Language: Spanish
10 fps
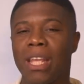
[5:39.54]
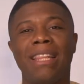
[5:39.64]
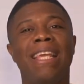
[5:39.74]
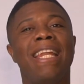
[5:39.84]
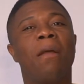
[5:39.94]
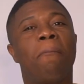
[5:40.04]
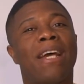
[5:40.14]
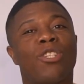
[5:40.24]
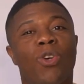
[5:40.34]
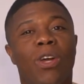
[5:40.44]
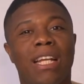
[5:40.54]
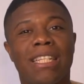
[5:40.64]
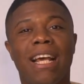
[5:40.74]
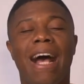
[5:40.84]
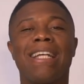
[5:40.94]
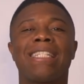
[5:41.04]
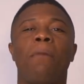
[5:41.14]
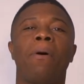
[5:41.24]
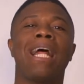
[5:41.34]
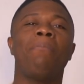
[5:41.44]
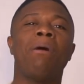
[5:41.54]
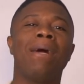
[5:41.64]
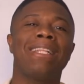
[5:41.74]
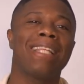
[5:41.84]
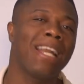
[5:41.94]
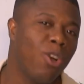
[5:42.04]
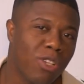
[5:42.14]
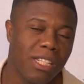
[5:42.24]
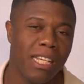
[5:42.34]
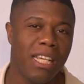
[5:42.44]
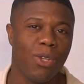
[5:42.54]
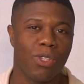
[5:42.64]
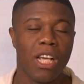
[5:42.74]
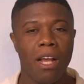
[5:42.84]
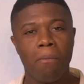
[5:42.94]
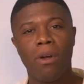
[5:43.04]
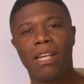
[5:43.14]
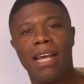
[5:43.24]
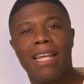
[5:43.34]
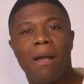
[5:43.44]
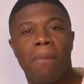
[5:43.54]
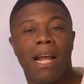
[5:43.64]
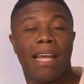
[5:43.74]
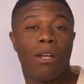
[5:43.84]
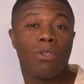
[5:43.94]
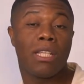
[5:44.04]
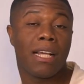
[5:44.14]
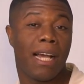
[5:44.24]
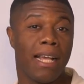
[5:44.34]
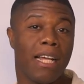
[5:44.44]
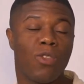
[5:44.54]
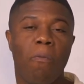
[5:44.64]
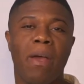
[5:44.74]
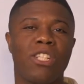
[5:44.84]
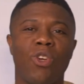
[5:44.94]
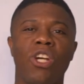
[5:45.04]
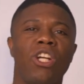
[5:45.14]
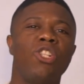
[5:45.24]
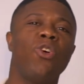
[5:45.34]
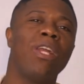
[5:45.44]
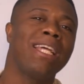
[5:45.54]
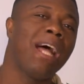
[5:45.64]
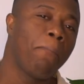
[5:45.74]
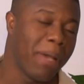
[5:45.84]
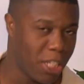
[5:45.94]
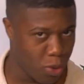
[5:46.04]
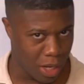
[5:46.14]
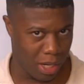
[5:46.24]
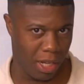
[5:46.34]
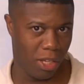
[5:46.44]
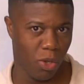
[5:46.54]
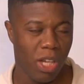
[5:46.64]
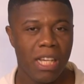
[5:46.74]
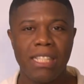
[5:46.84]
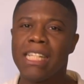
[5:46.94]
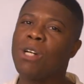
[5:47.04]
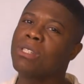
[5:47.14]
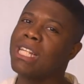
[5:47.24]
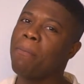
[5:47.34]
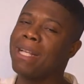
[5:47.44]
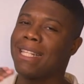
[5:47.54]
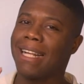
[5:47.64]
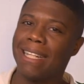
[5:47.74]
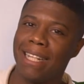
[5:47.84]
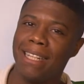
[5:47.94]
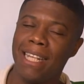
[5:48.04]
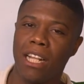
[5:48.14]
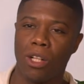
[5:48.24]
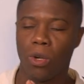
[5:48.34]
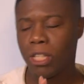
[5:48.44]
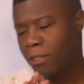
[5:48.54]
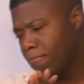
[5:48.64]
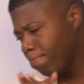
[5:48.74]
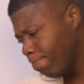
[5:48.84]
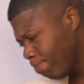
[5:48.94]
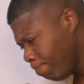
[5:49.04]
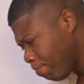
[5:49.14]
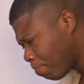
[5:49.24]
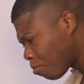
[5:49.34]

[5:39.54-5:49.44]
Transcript: tienen personas hasta para amamantar los niños, porque ella para que no se caiga su pecho no le da pecho al niño. Ya ustedes me están entendiendo. Mm,